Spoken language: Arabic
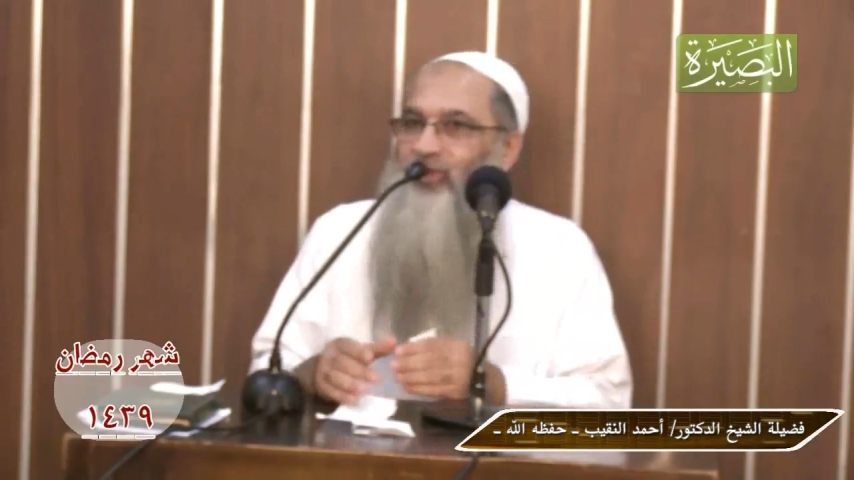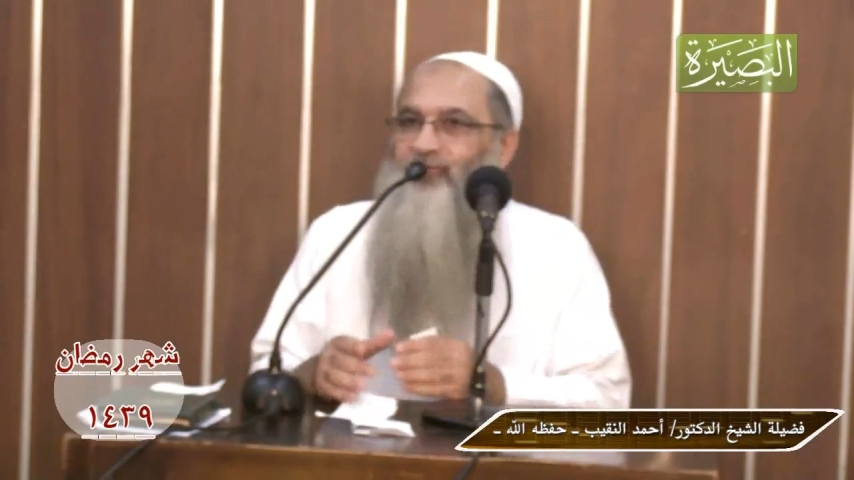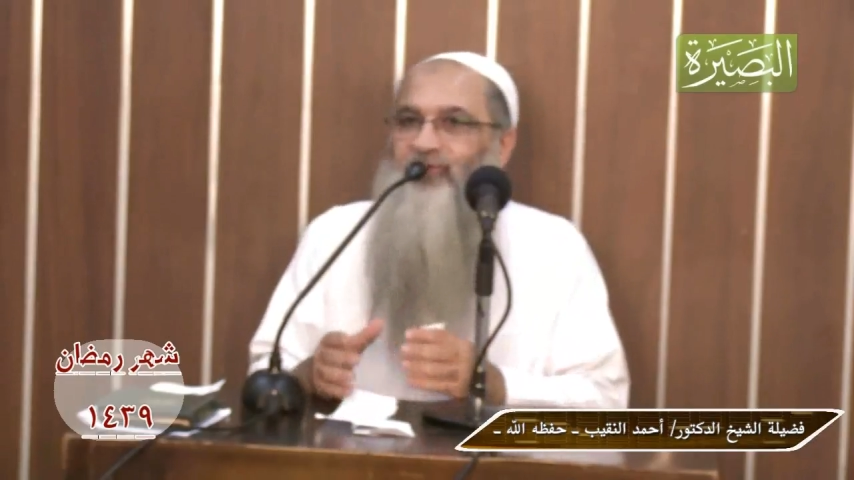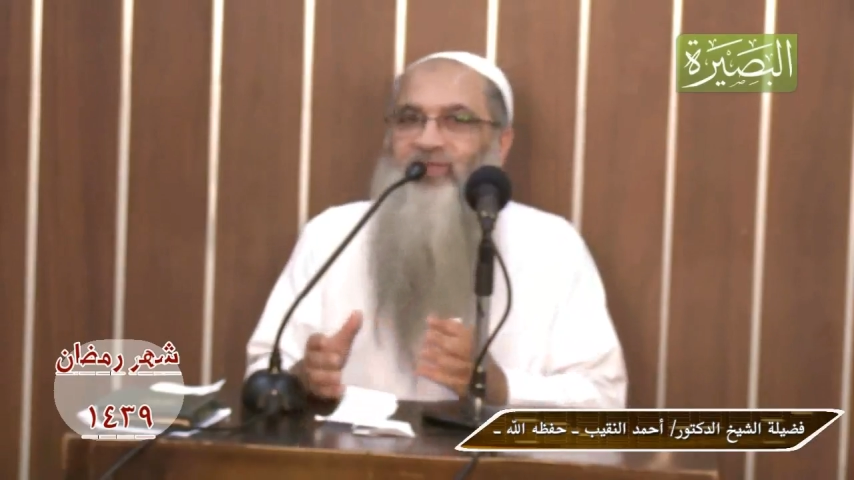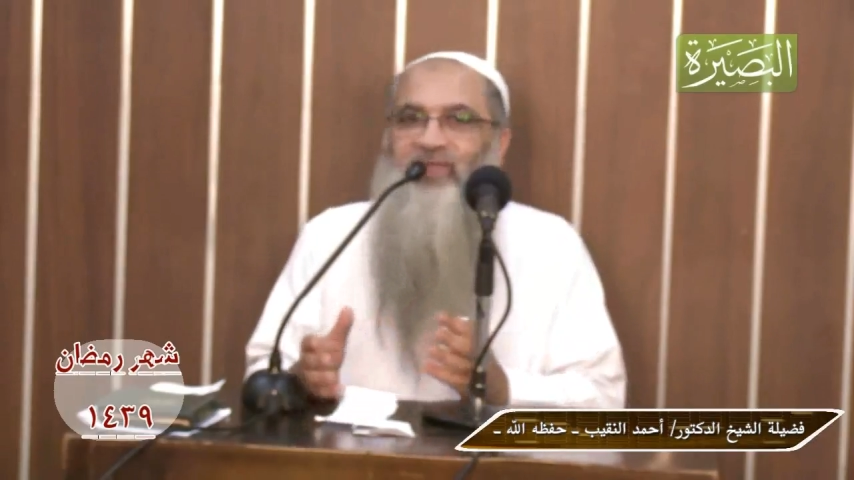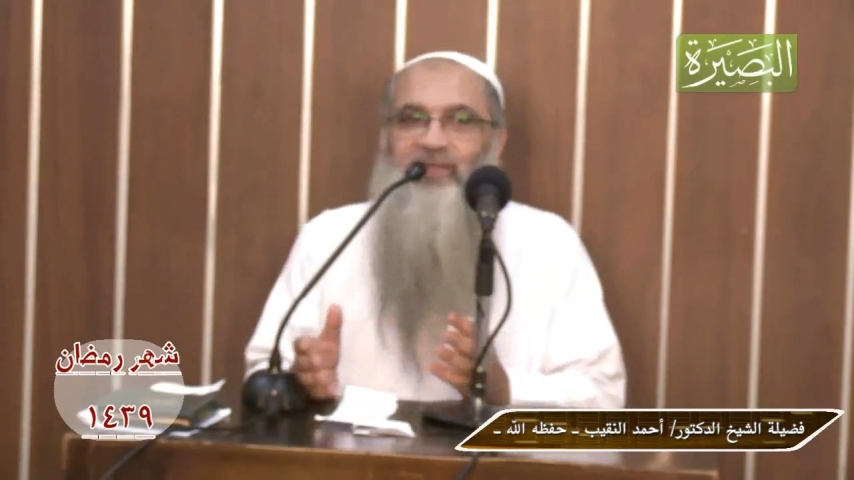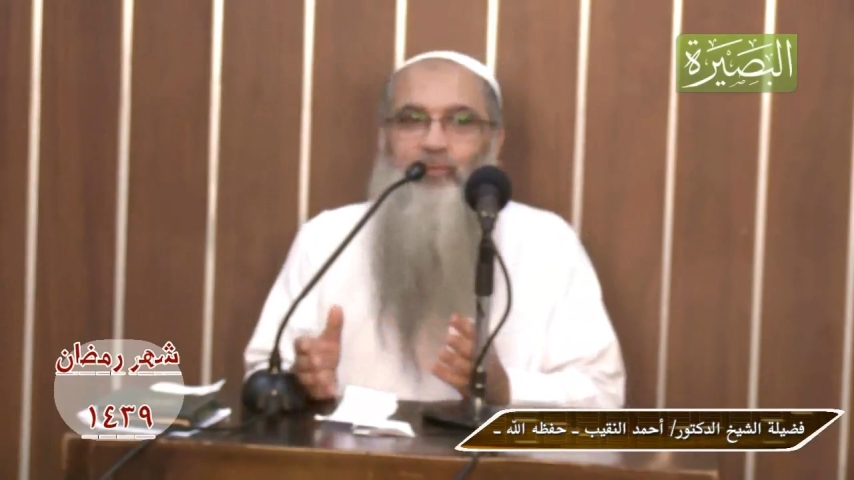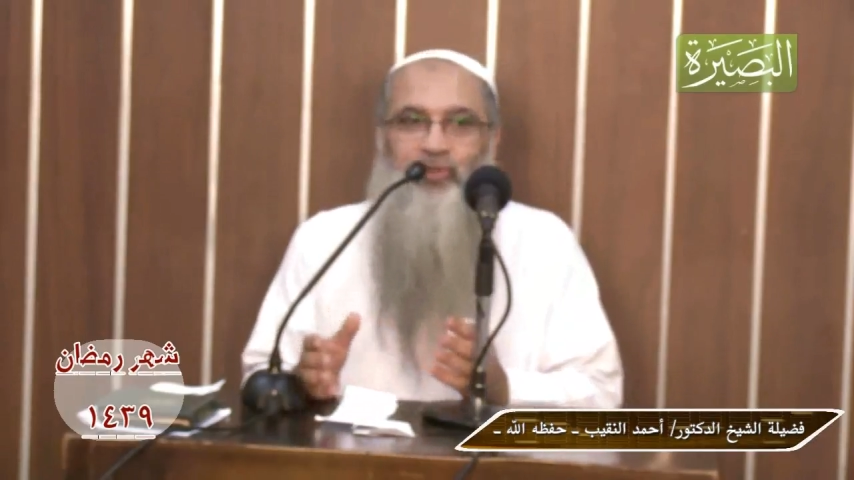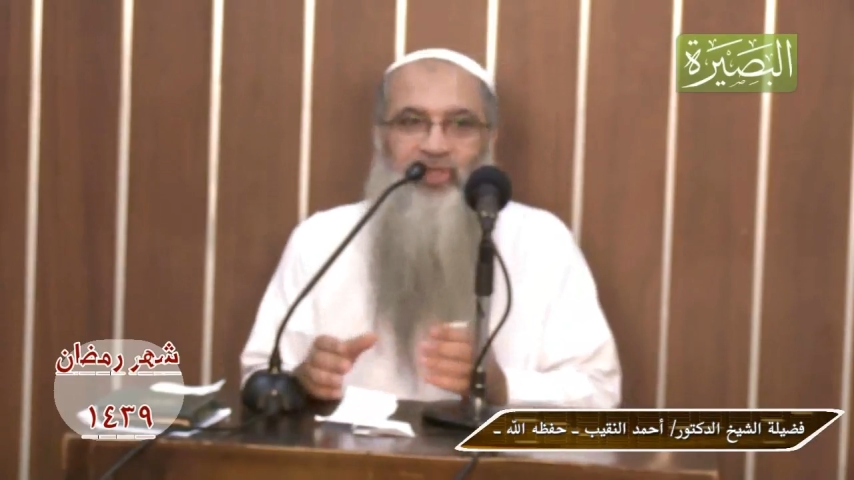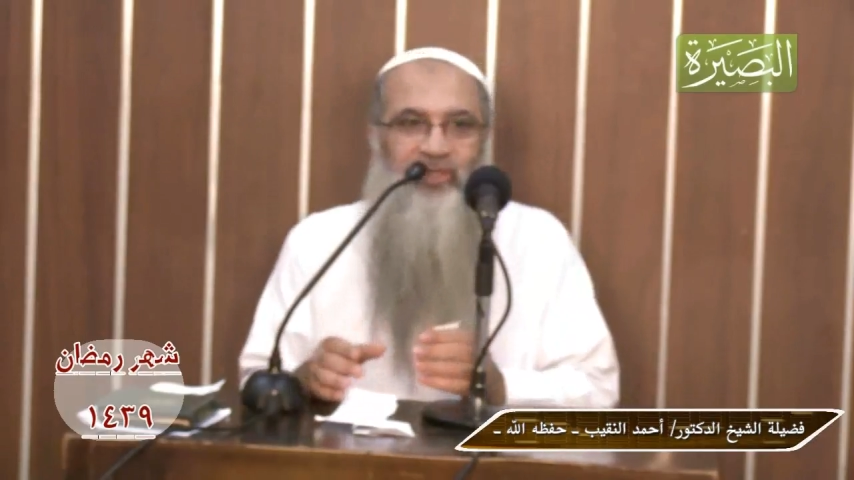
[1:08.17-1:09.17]
لو فضلت ده
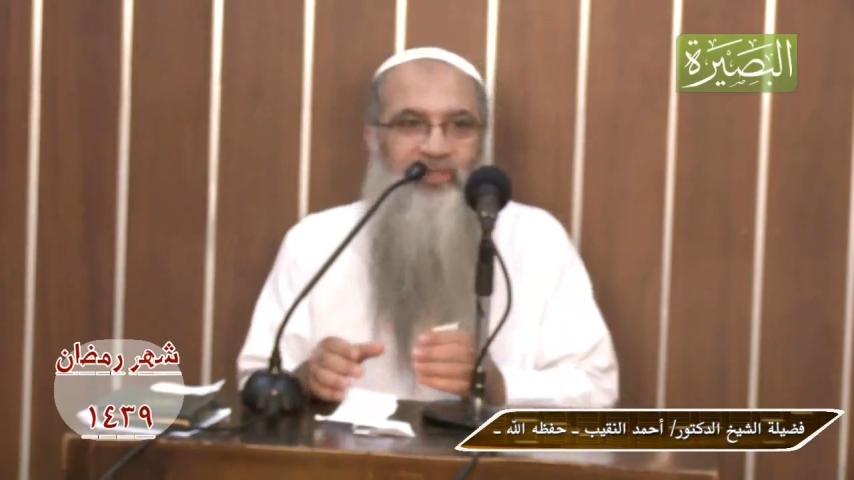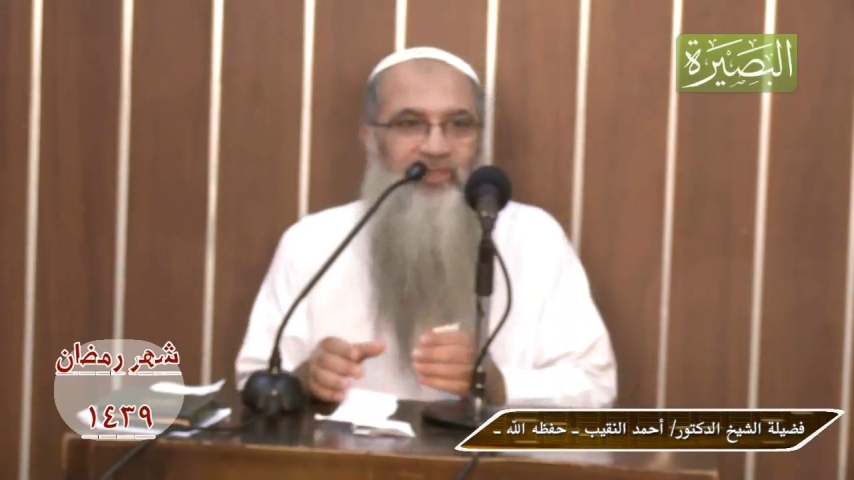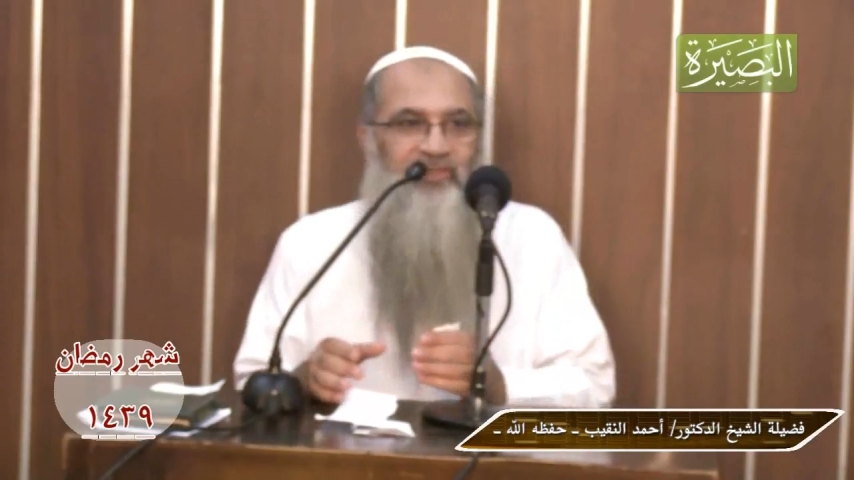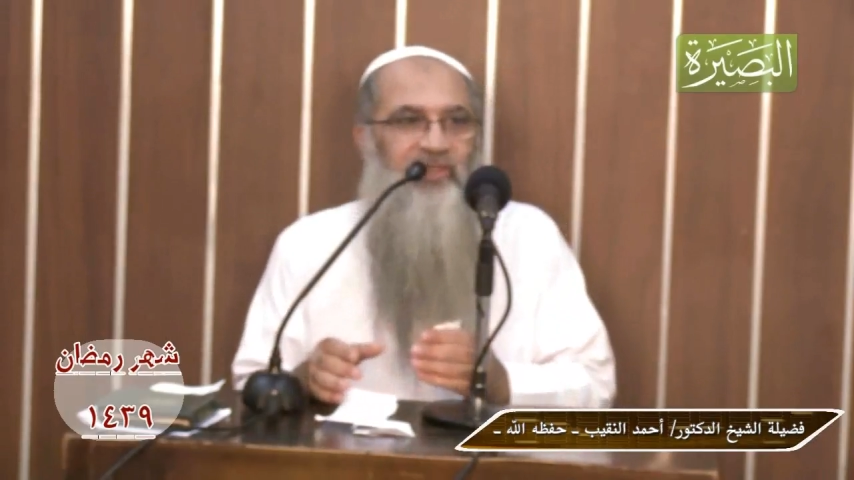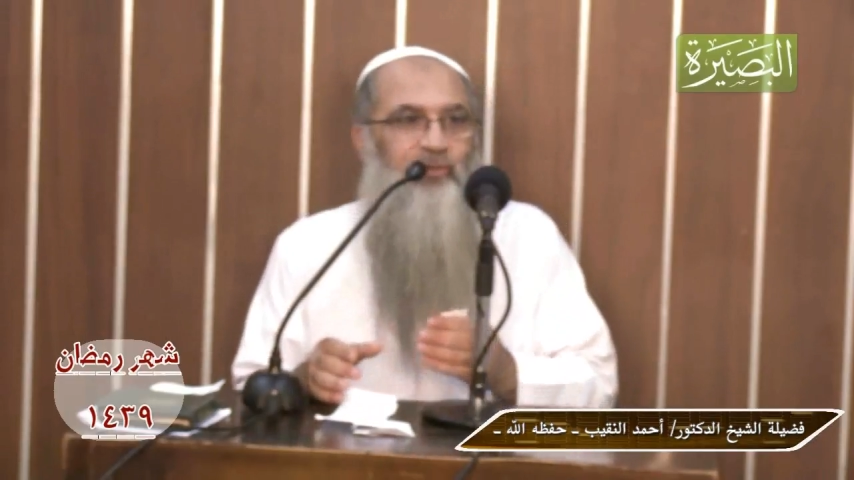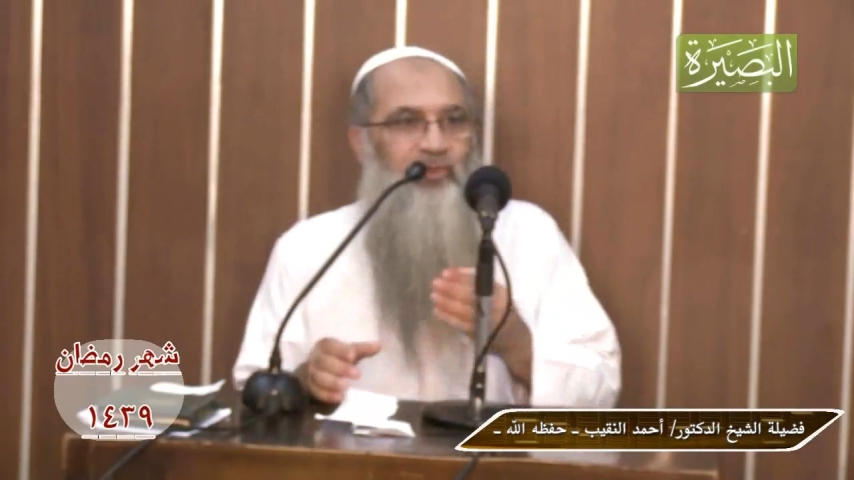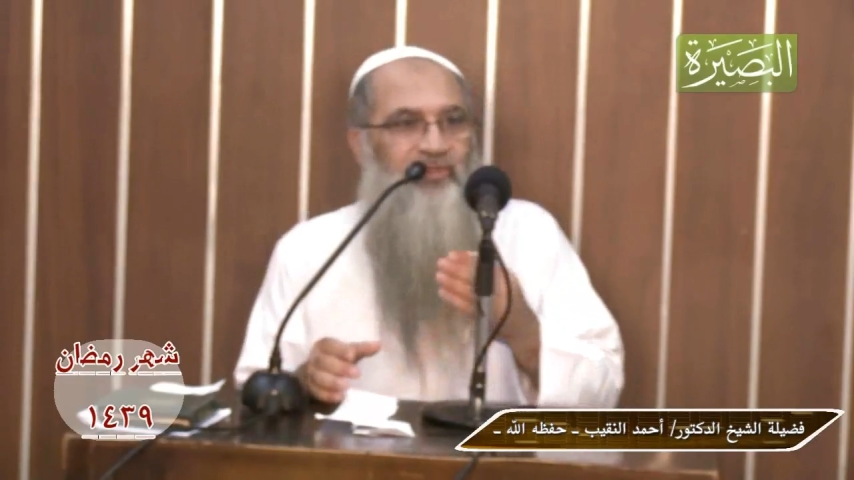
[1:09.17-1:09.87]
مشكلة يحصل له